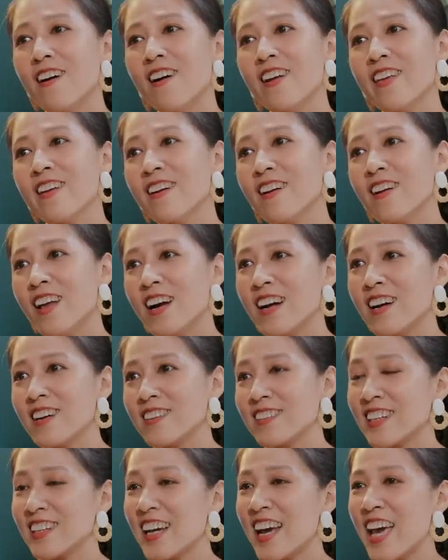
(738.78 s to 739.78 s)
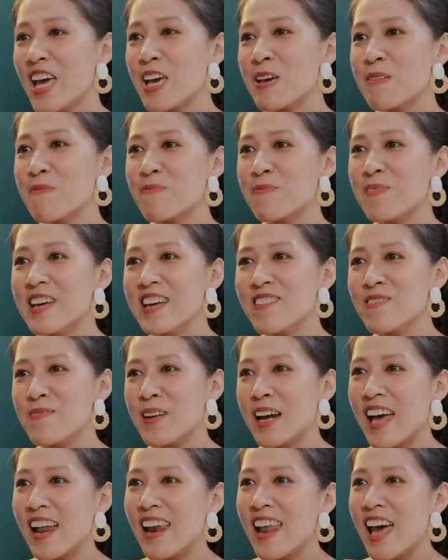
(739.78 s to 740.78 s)
có những lần em đi
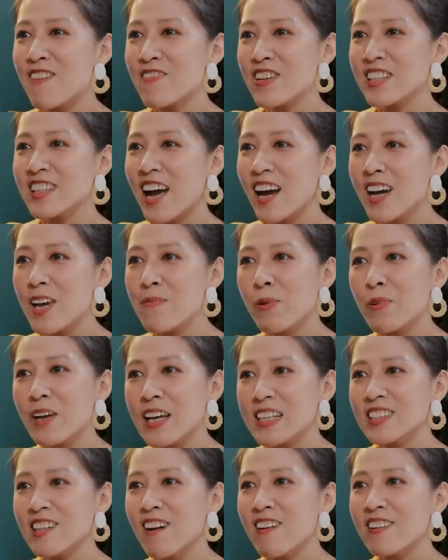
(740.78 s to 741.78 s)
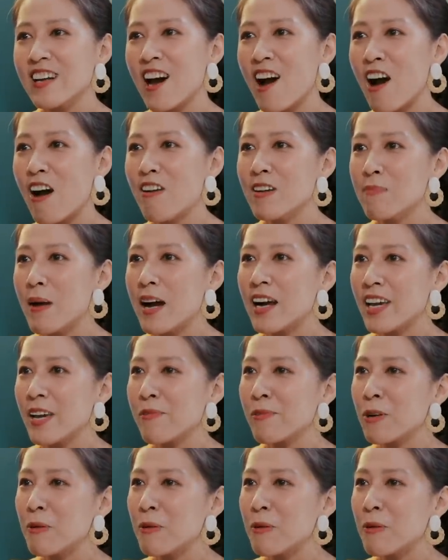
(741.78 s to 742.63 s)
mà La La phải tặng em một cây son đỏ và bắt em